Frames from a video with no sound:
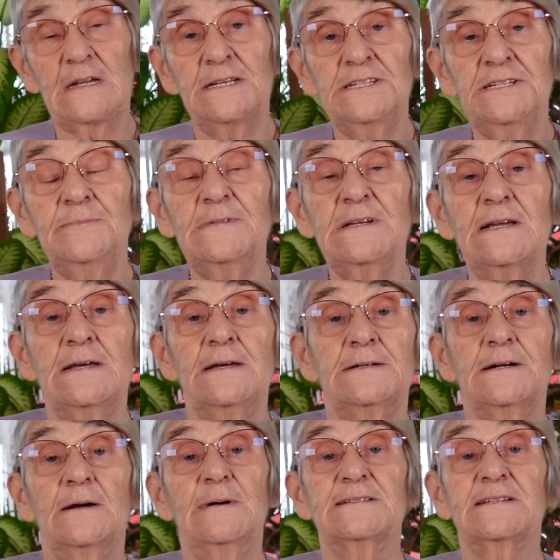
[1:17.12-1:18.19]
şimdi
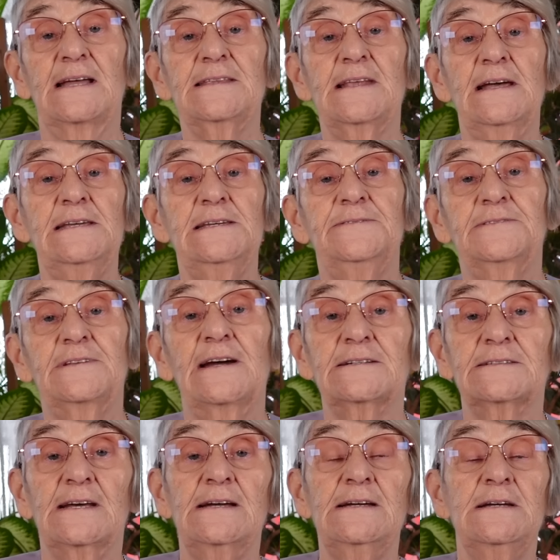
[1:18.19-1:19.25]
Ramazan'da
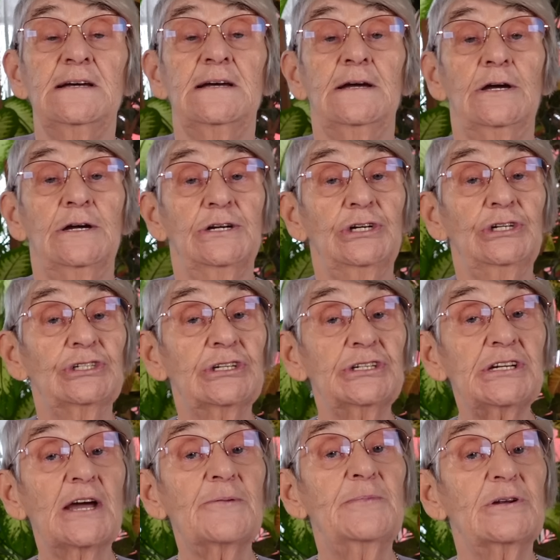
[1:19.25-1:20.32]
iftarda
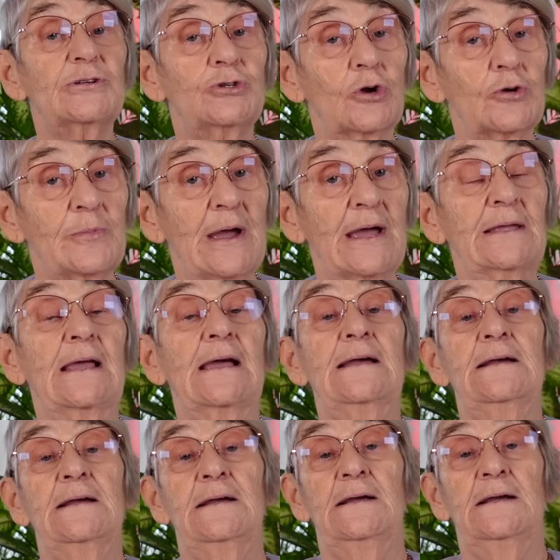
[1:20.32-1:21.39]
sıcak bir çorbayla
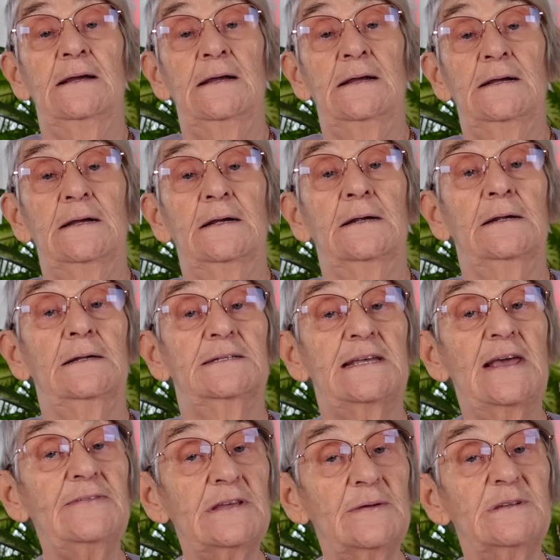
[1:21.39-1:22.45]
e,
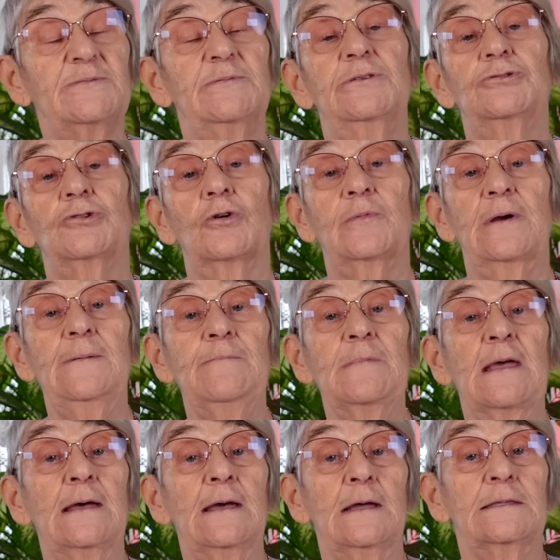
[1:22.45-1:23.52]
sevdiğimiz bir çorba.
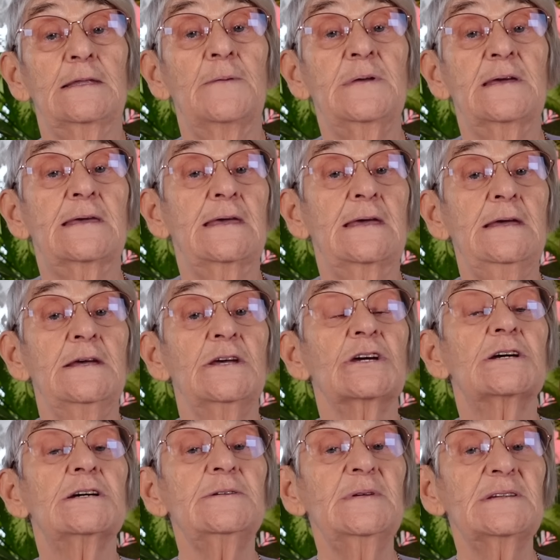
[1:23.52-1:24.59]
Tabii ki
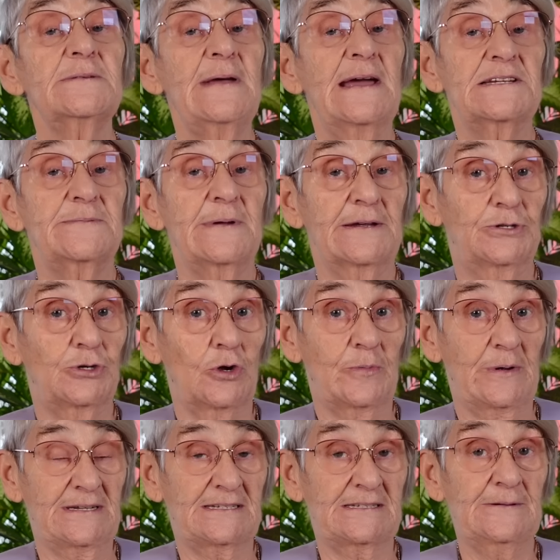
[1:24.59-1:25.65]
kırmızı mercimek
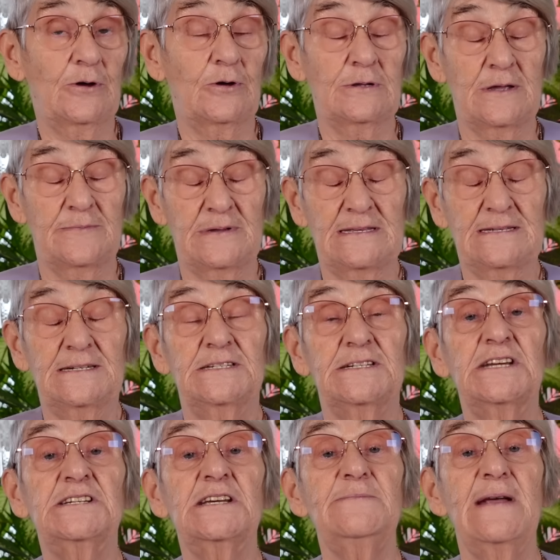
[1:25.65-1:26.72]
çorbası olabilir,
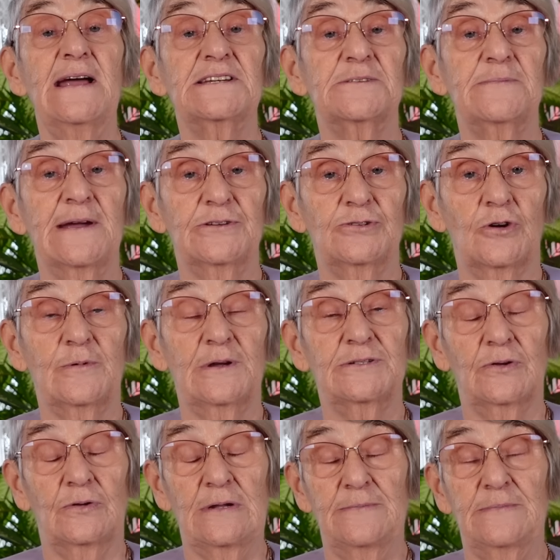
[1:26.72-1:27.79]
yeşil mercimek
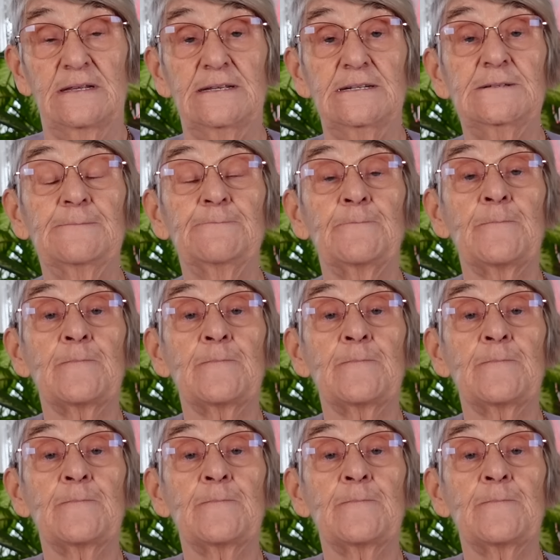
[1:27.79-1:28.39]
çorbası olabilir.